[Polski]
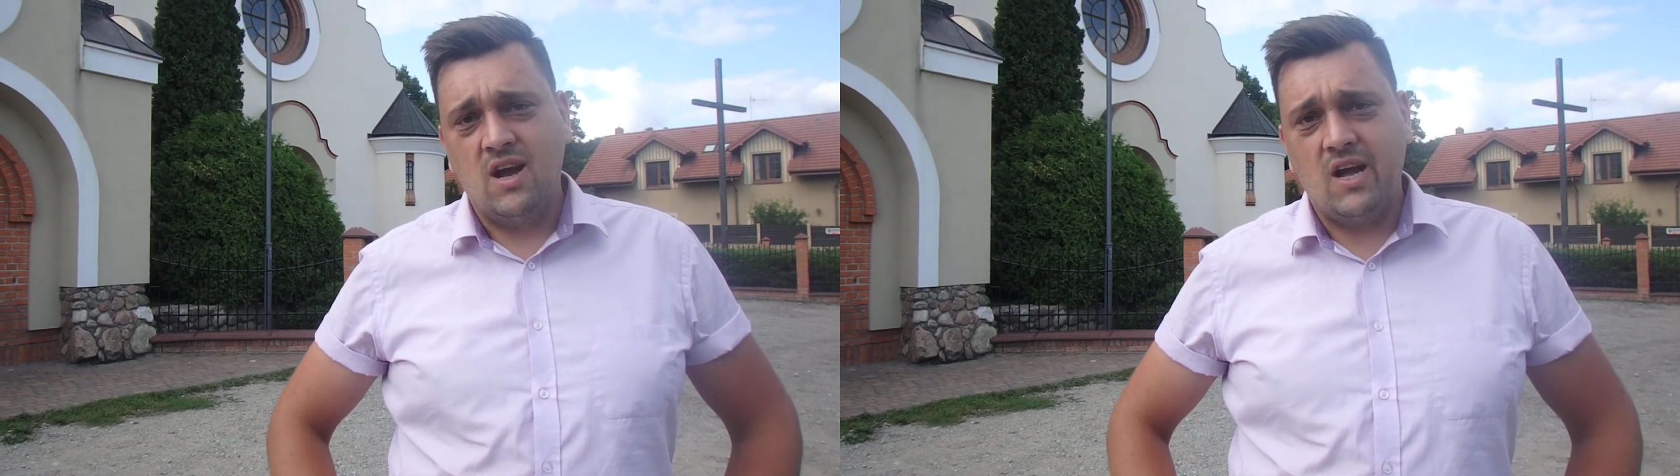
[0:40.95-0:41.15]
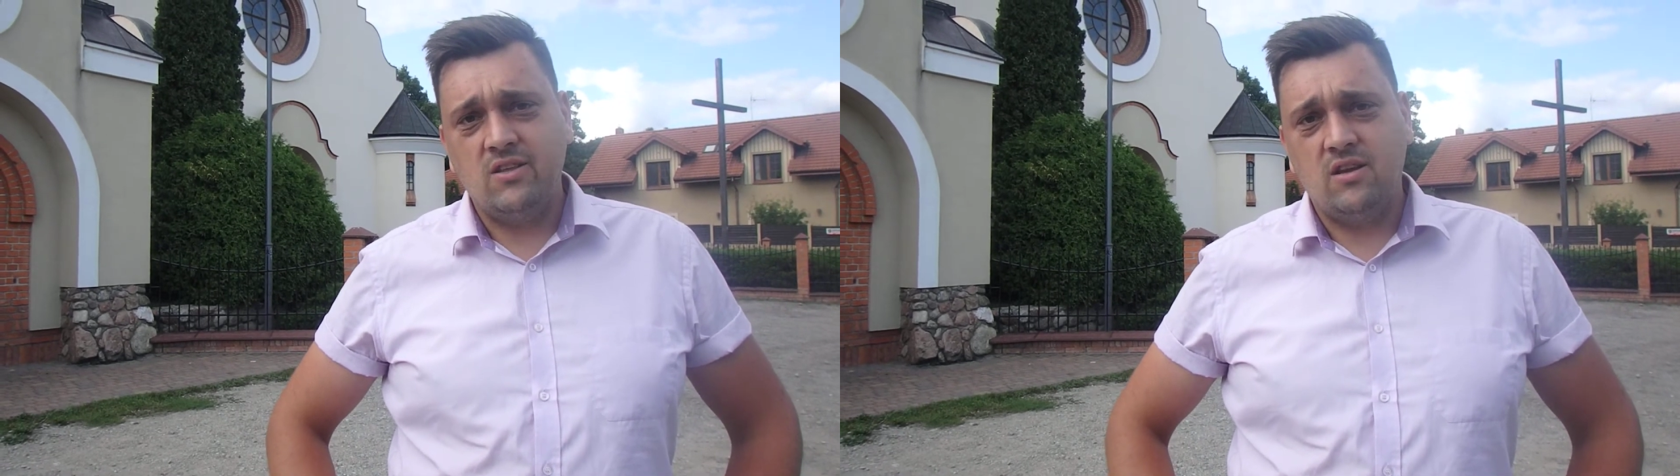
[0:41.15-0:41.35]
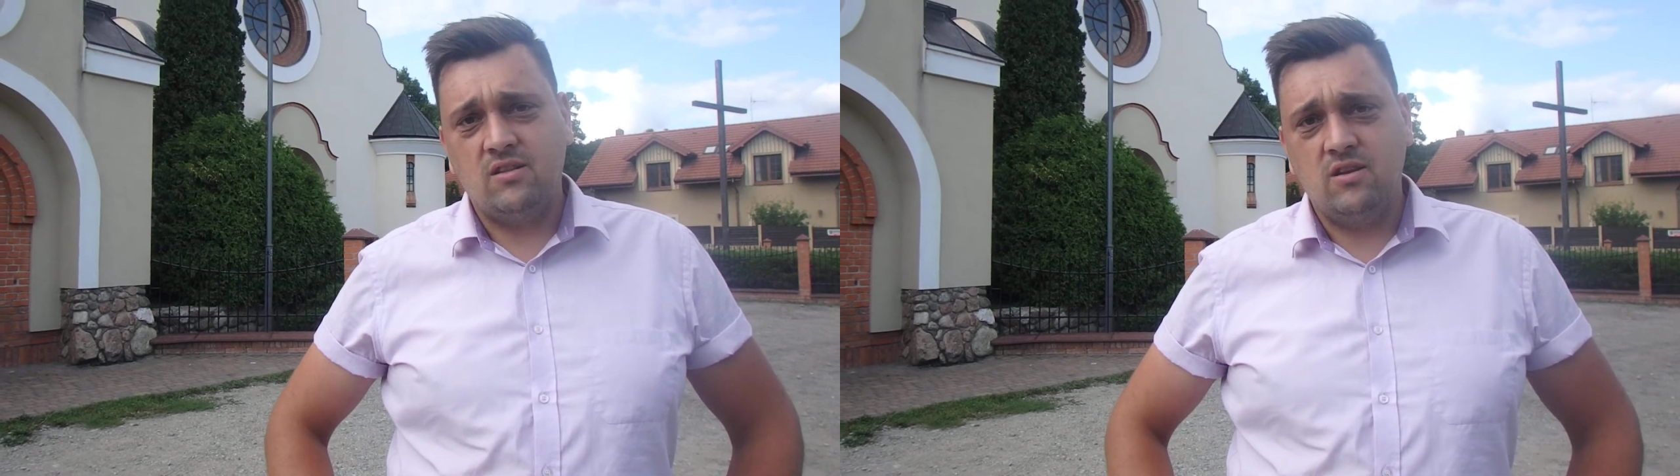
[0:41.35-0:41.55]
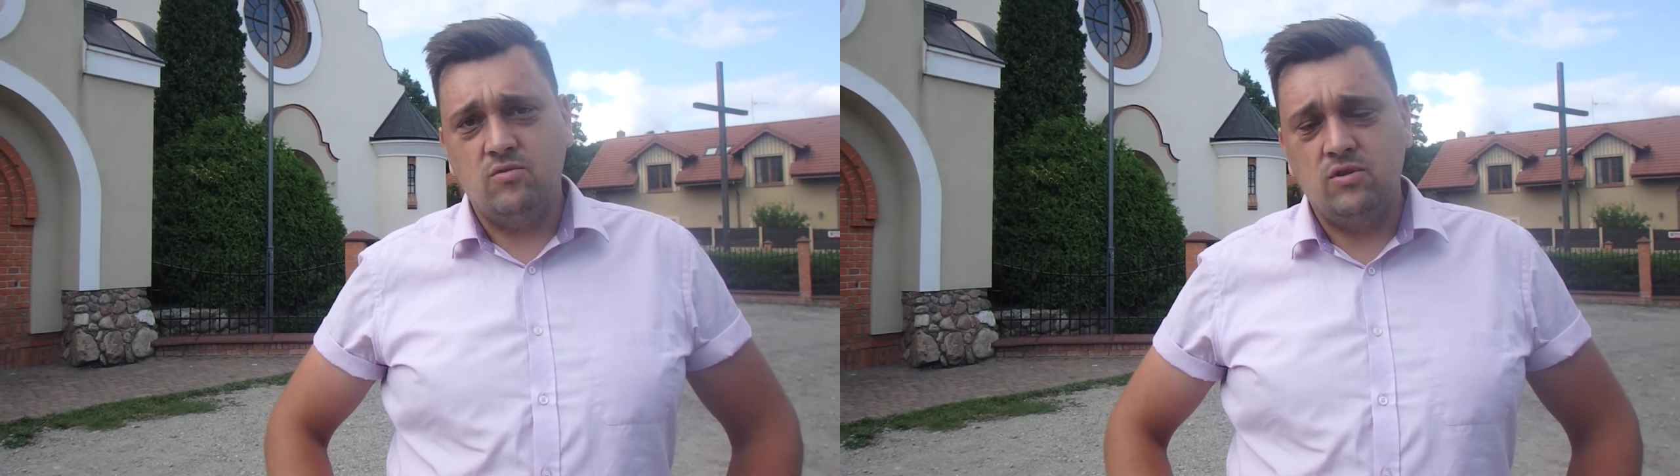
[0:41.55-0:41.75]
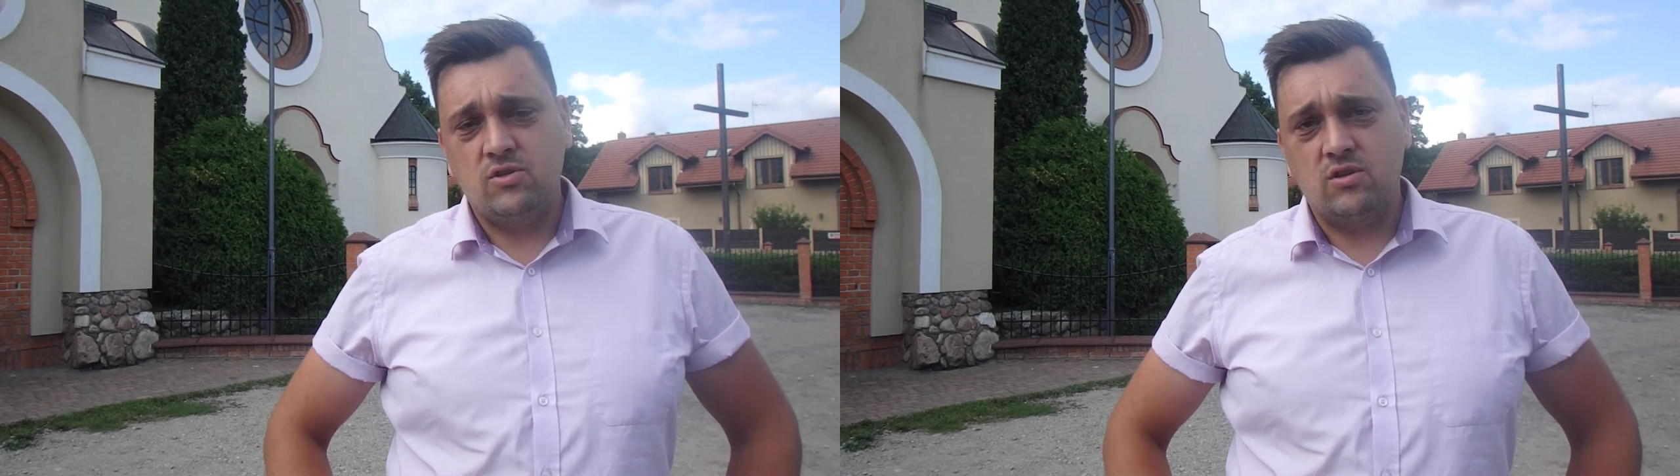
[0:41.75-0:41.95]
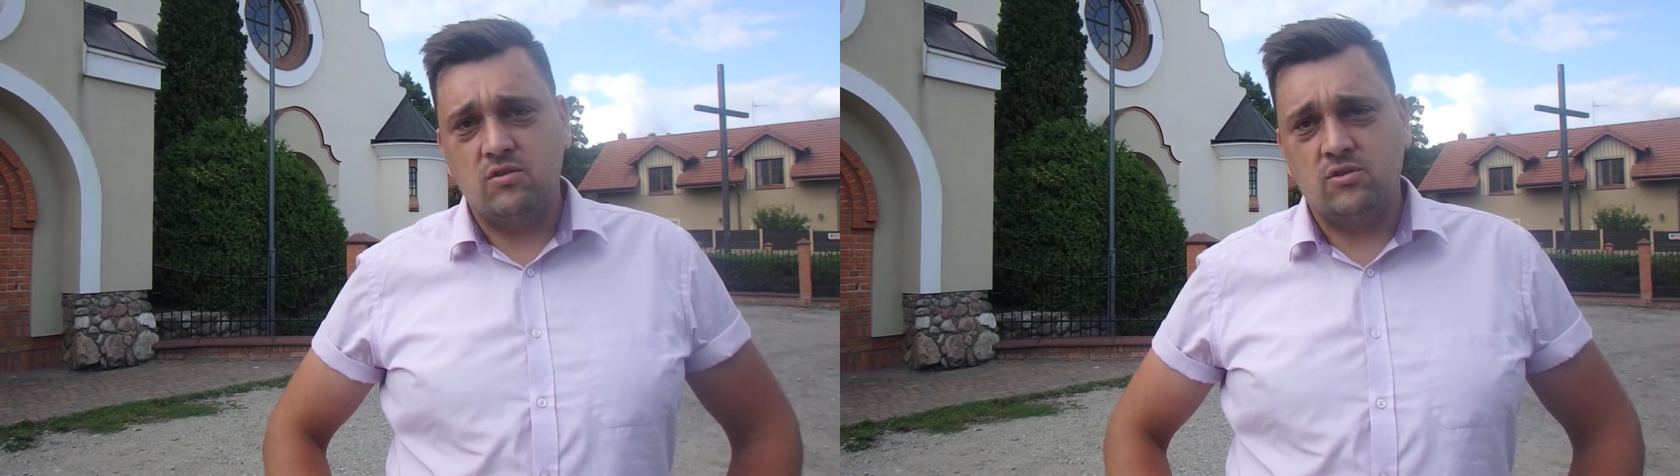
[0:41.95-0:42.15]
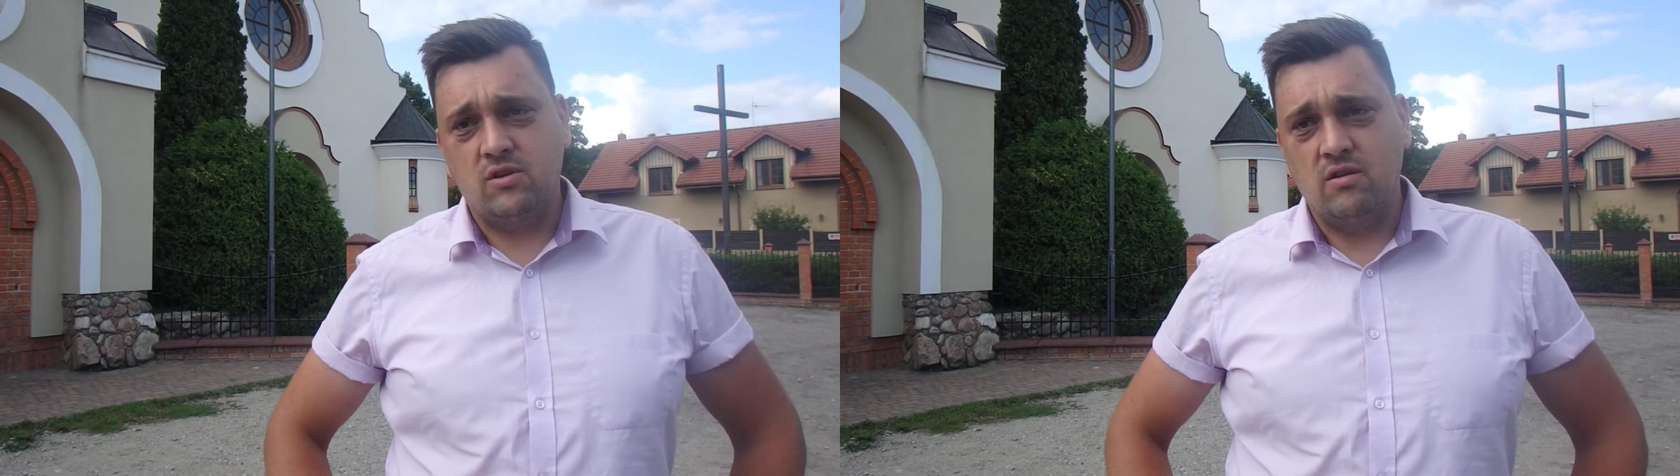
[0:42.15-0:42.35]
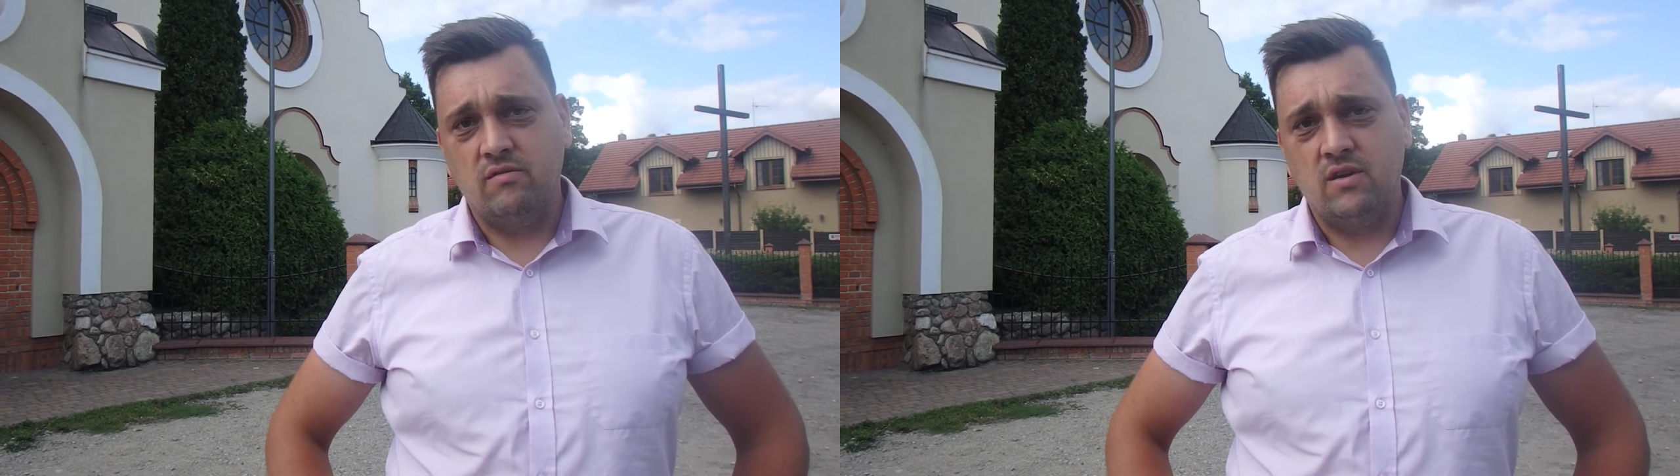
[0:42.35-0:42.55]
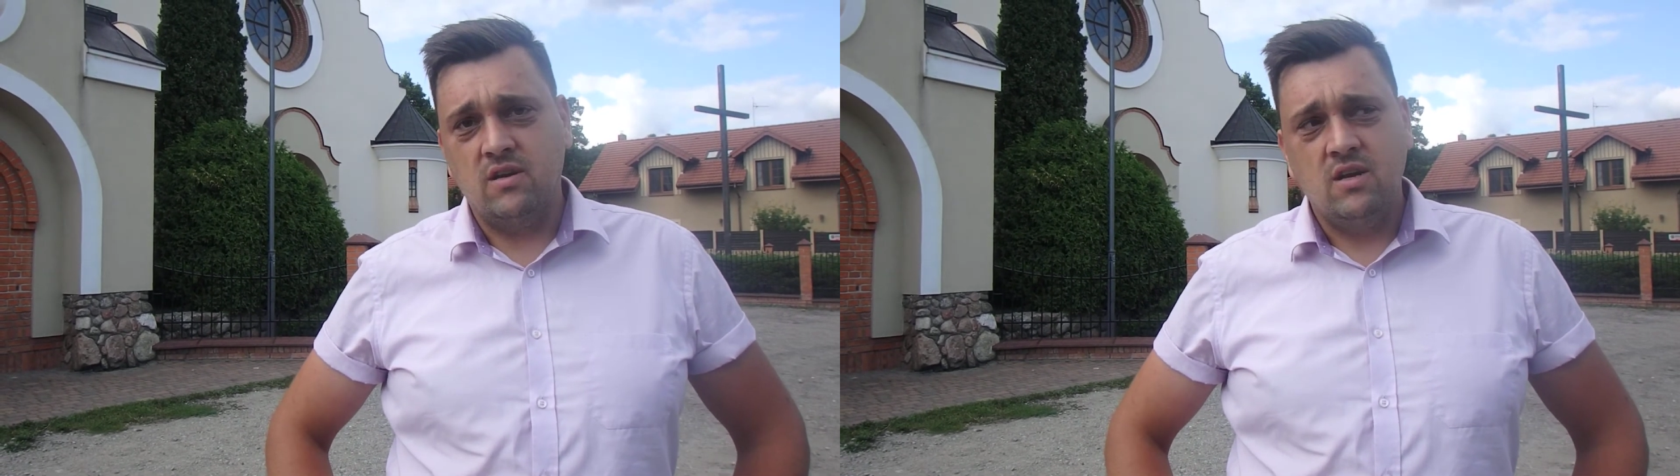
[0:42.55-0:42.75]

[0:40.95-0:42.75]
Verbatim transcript: ani jednej uliczki osiedlowej.